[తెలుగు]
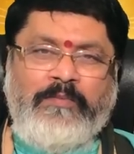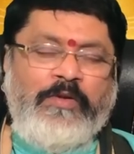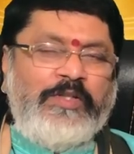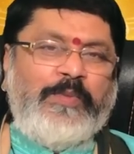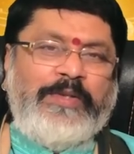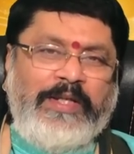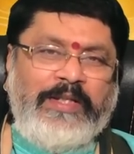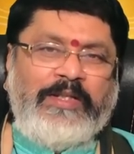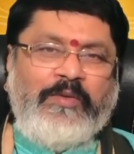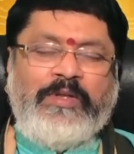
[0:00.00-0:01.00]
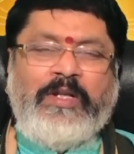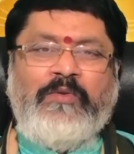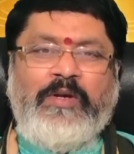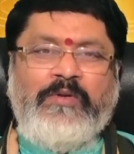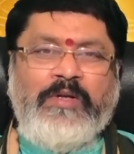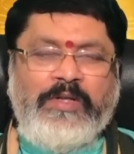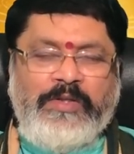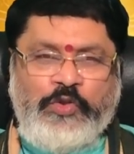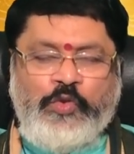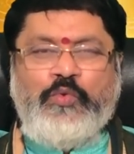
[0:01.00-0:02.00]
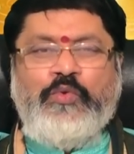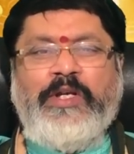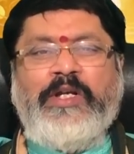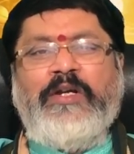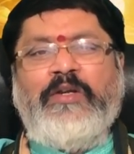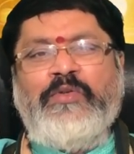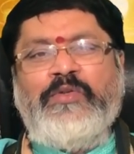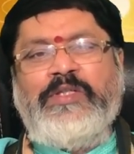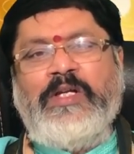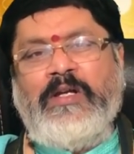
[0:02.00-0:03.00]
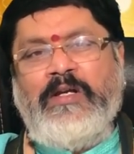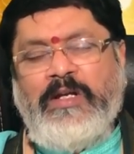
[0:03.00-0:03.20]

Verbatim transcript: బృహస్పతి ఏదైతే ఉన్నదో వాడు జూన్ నుండి కంటిన్యూస్గా